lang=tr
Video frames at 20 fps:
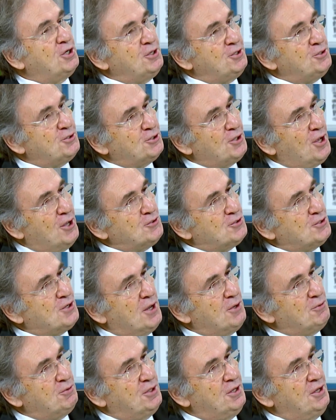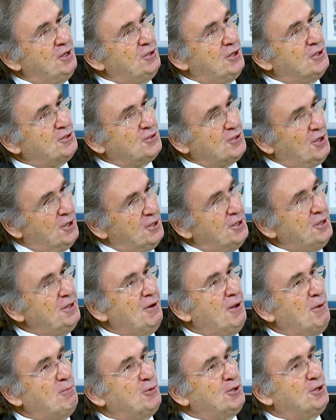insan sevdiğine
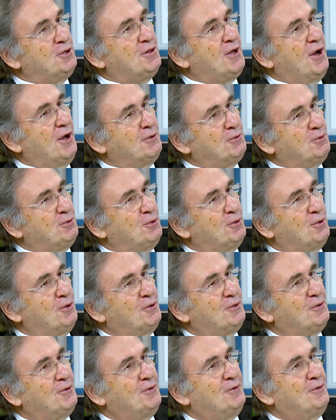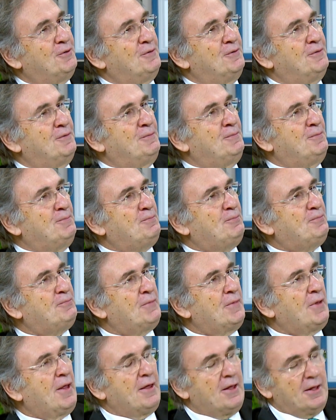sayıyla mı gider diyor. Ya.
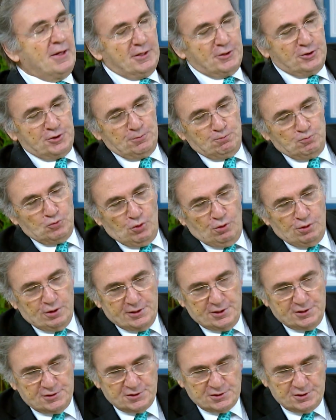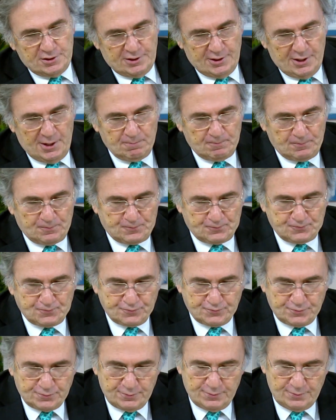Şimdi dolayısıyla
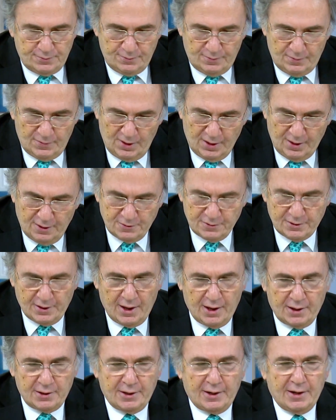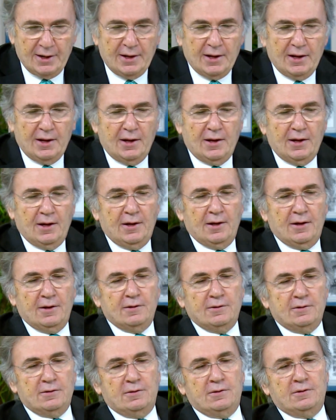yani
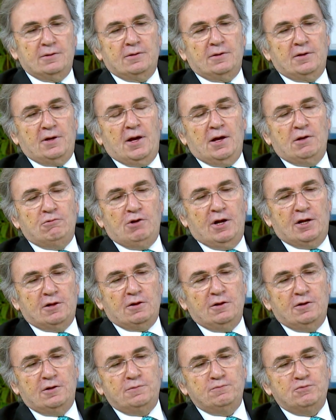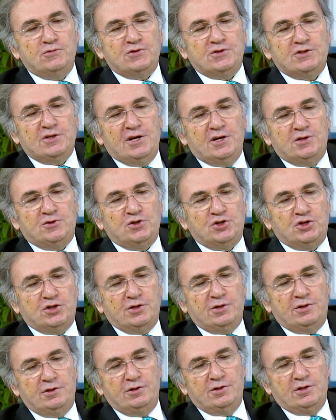e, evlatlarımızı
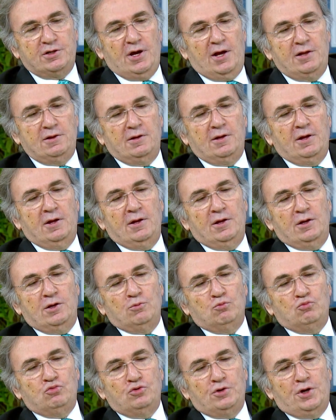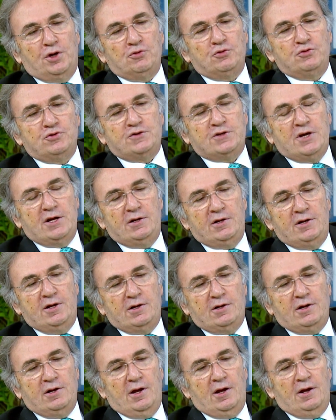yetiştirirken buna
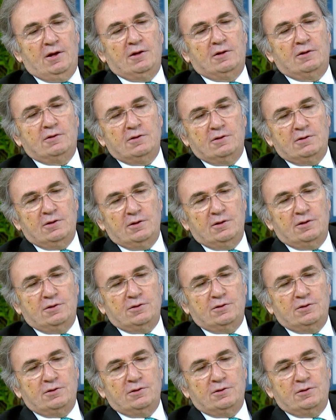özellikle e,